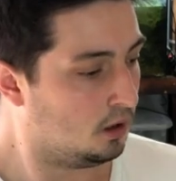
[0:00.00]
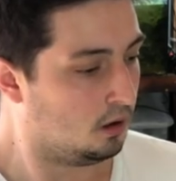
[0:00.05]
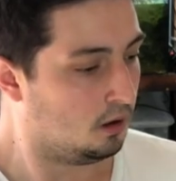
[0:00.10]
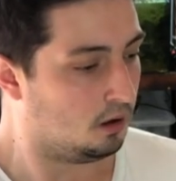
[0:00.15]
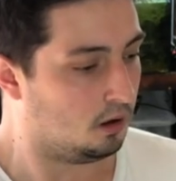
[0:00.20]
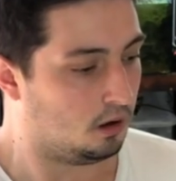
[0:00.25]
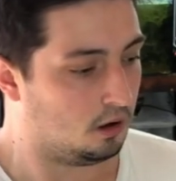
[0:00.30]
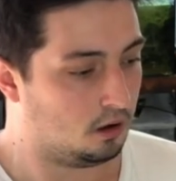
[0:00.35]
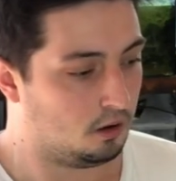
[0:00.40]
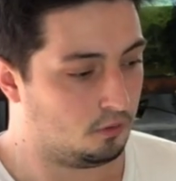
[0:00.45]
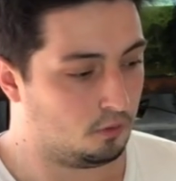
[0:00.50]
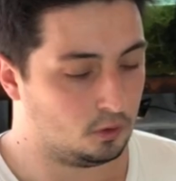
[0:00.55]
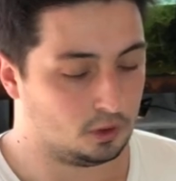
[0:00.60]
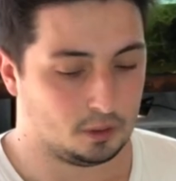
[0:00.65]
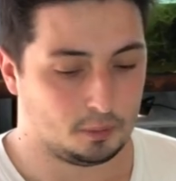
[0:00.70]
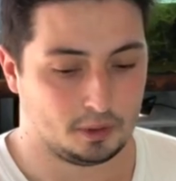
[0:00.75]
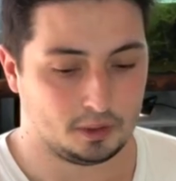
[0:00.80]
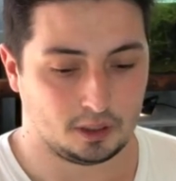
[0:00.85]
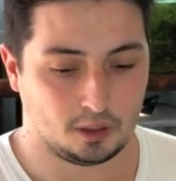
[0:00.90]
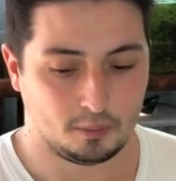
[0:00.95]
Uh,
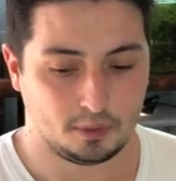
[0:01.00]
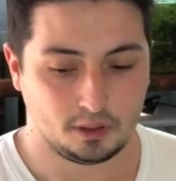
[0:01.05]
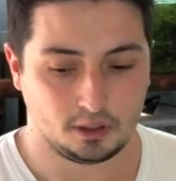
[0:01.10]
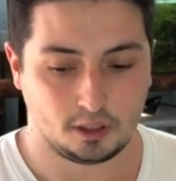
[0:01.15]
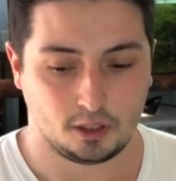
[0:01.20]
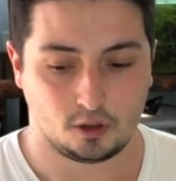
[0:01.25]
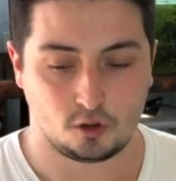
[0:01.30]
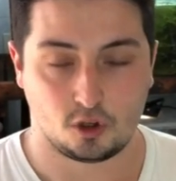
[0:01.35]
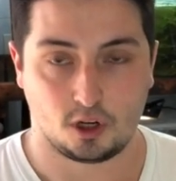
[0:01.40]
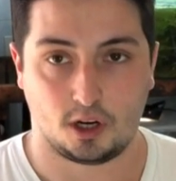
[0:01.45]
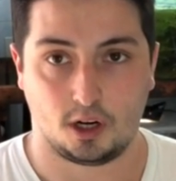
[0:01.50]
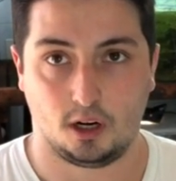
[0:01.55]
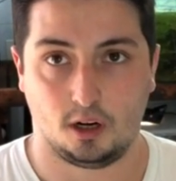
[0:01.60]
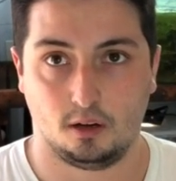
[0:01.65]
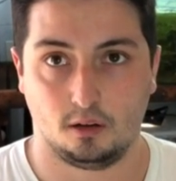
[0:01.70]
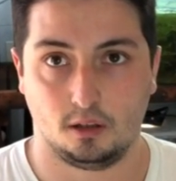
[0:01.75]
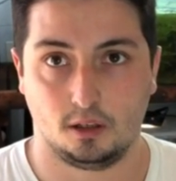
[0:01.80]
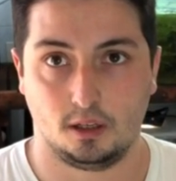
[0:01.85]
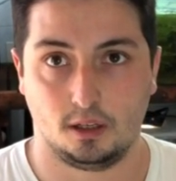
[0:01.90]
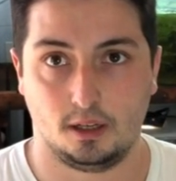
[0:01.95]
fondamentalmente
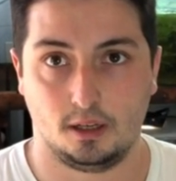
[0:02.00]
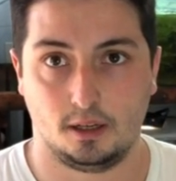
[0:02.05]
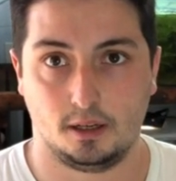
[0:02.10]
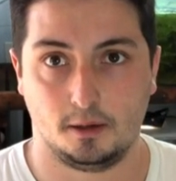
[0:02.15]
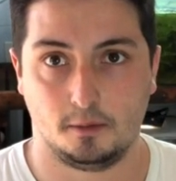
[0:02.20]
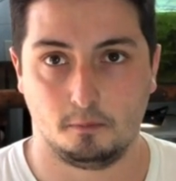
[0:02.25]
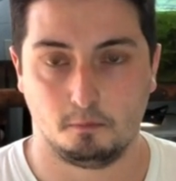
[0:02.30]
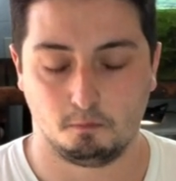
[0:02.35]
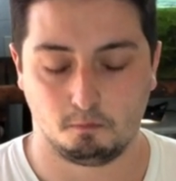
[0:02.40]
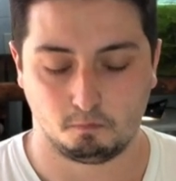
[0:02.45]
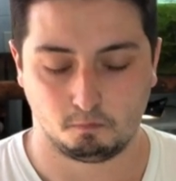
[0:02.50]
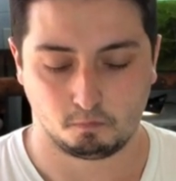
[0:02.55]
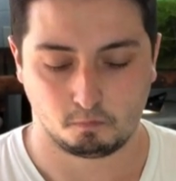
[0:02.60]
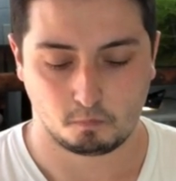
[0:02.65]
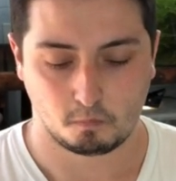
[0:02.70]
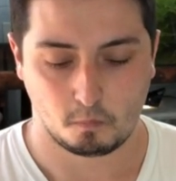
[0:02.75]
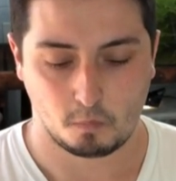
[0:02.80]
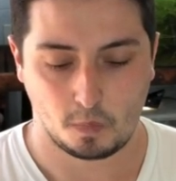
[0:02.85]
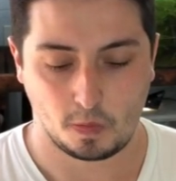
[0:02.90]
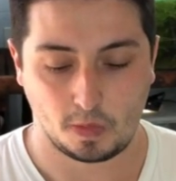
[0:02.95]
c'era il
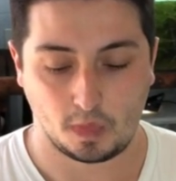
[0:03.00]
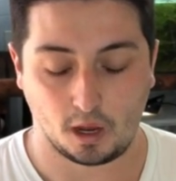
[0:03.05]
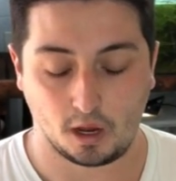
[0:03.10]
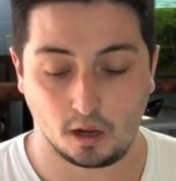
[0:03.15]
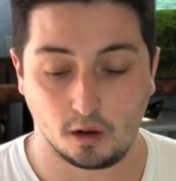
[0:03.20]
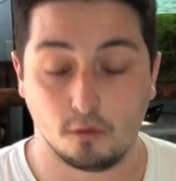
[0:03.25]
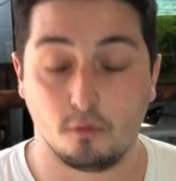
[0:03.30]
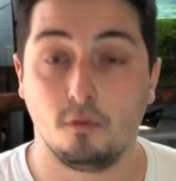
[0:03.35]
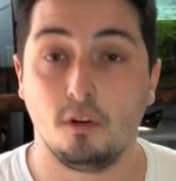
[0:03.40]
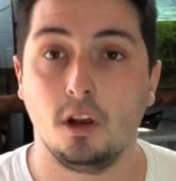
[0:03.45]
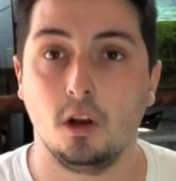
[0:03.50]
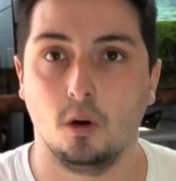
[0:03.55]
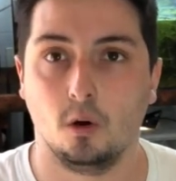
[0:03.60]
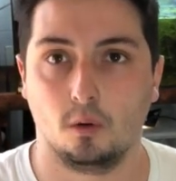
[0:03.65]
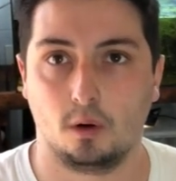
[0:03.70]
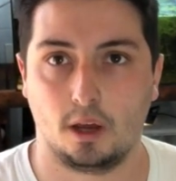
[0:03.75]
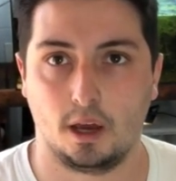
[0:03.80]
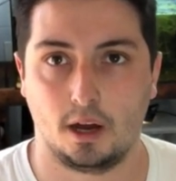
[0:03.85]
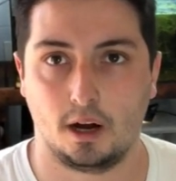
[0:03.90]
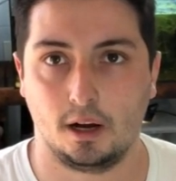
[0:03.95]
il filo
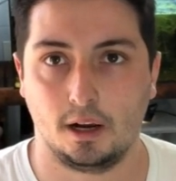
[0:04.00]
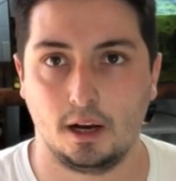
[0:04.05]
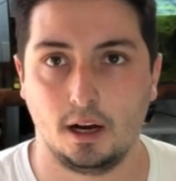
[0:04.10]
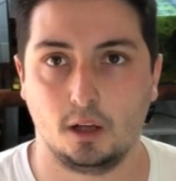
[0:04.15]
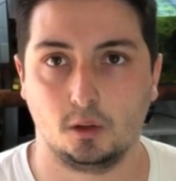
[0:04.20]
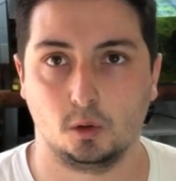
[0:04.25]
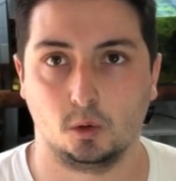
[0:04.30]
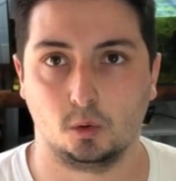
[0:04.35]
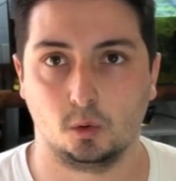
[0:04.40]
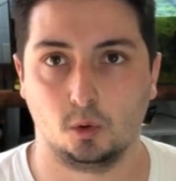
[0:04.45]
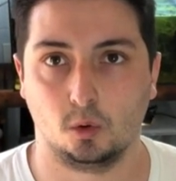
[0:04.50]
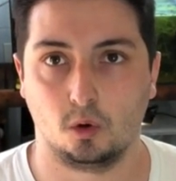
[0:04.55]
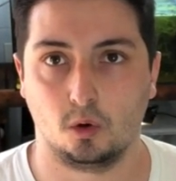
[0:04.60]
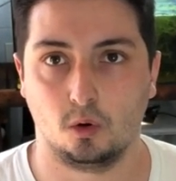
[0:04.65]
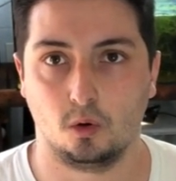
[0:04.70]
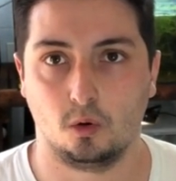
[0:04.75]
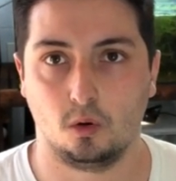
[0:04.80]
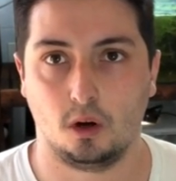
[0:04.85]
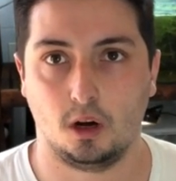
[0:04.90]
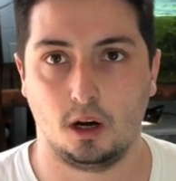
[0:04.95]
che era legato
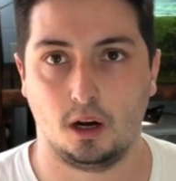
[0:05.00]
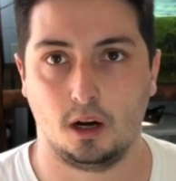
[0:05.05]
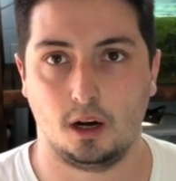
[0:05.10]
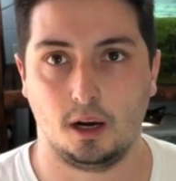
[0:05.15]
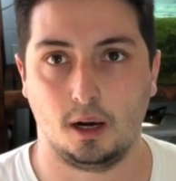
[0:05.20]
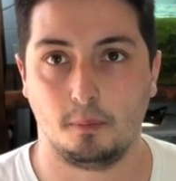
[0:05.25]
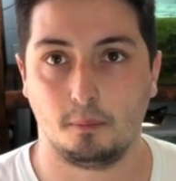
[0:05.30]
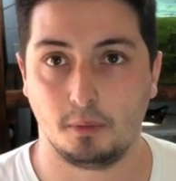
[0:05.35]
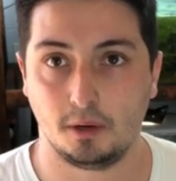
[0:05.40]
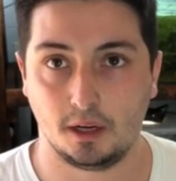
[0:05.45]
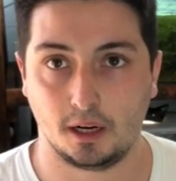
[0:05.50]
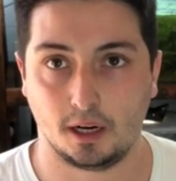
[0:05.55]
attorno alla pinna